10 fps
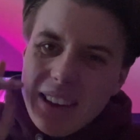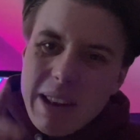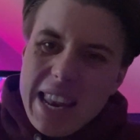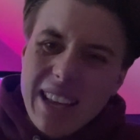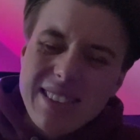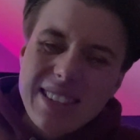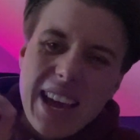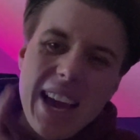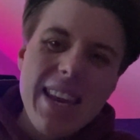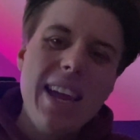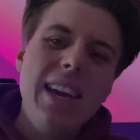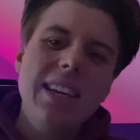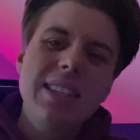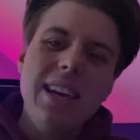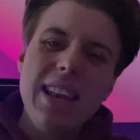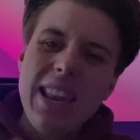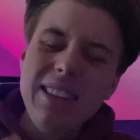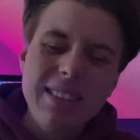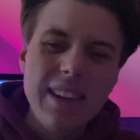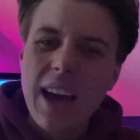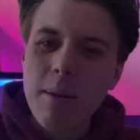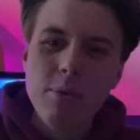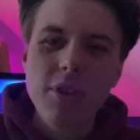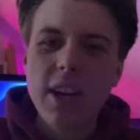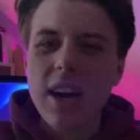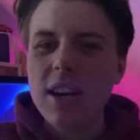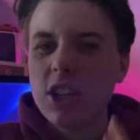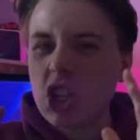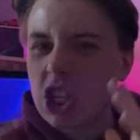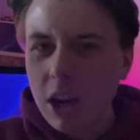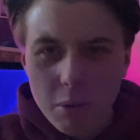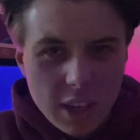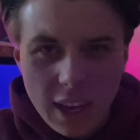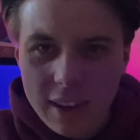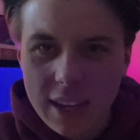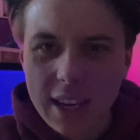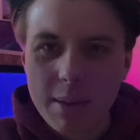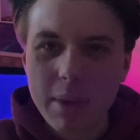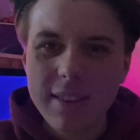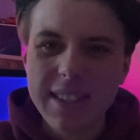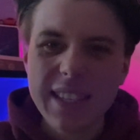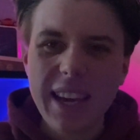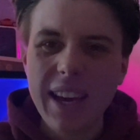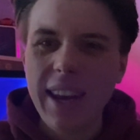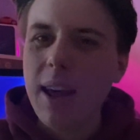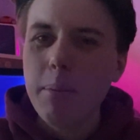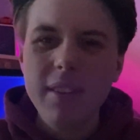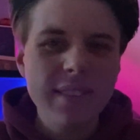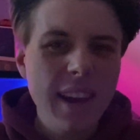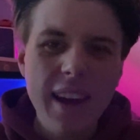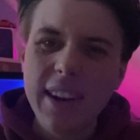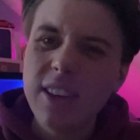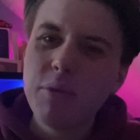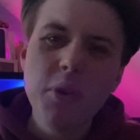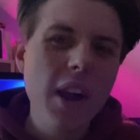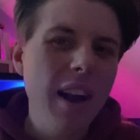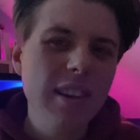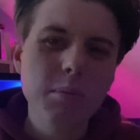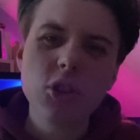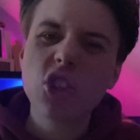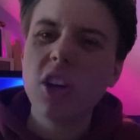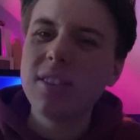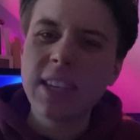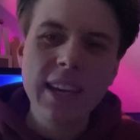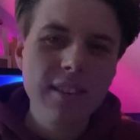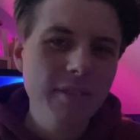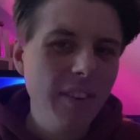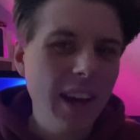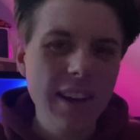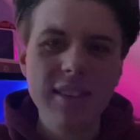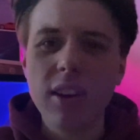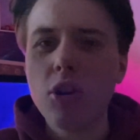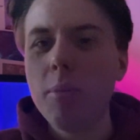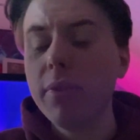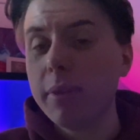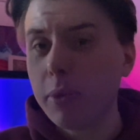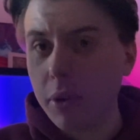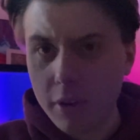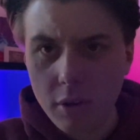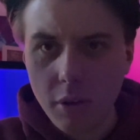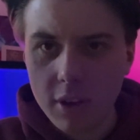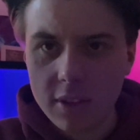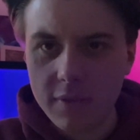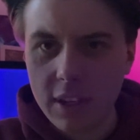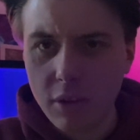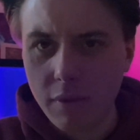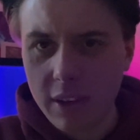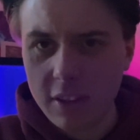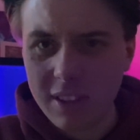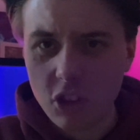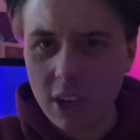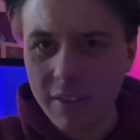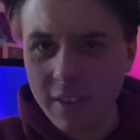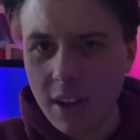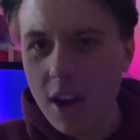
Lasst ein Like da, lasst ein Abo da, schaut gerne regelmäßig rein. Bis dahin, ich fülle alles mit Shorts. Jeden Freitag kommt im Grunde ein neues Video, wenn ich es denn schaffe.